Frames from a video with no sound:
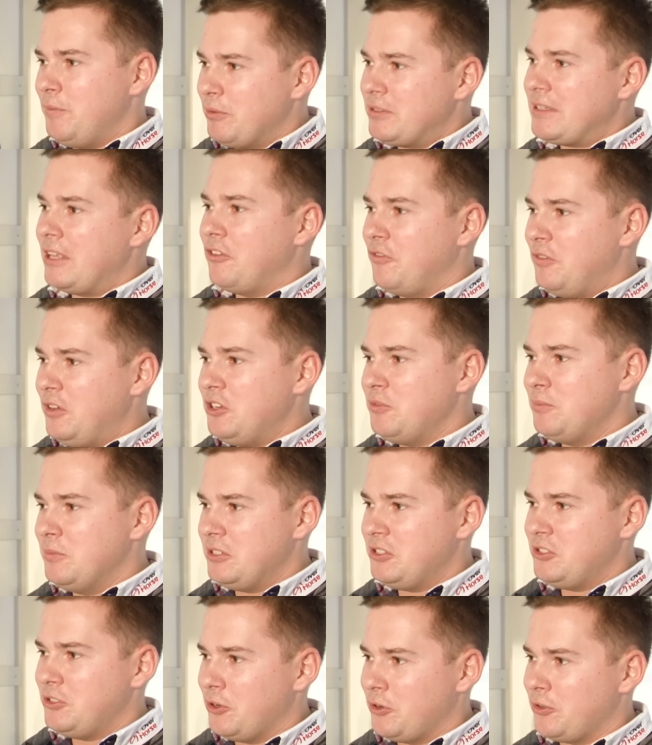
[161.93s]

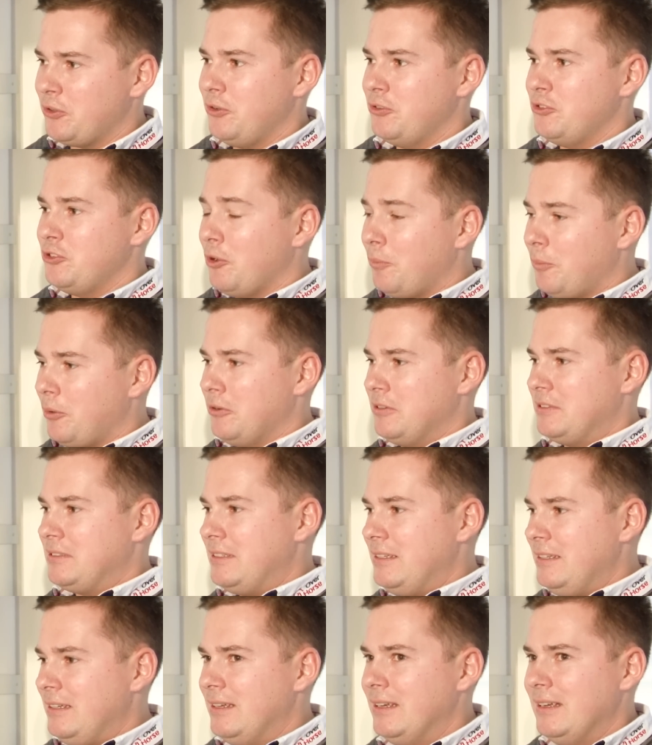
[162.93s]
Postanowiliśmy ściągnąć do
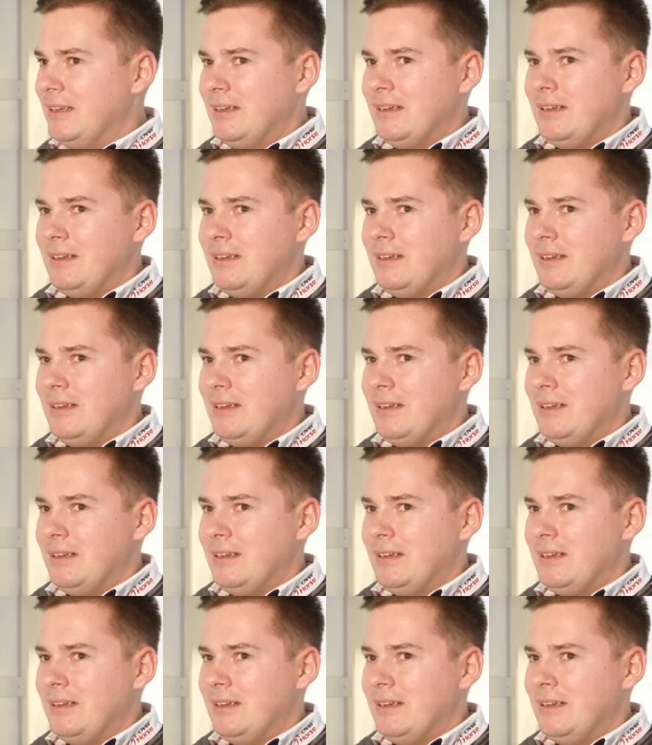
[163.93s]
Polski